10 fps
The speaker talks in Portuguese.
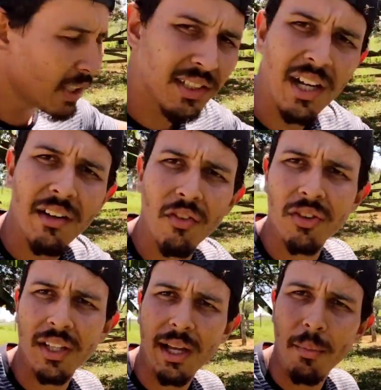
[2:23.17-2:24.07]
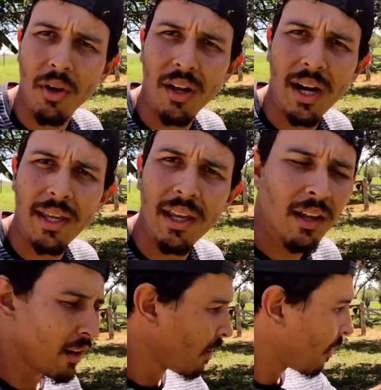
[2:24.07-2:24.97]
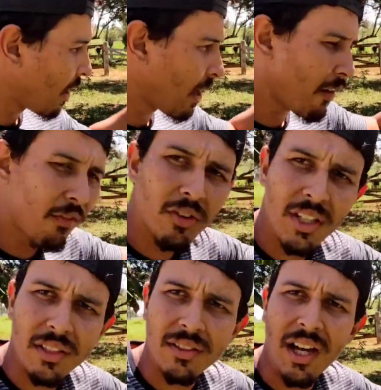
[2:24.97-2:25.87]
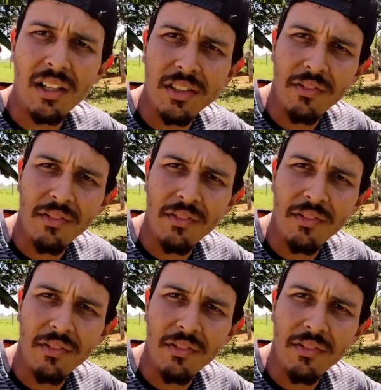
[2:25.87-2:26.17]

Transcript: Esse ano vamos tentar melhorar aí, é, ver os resultados,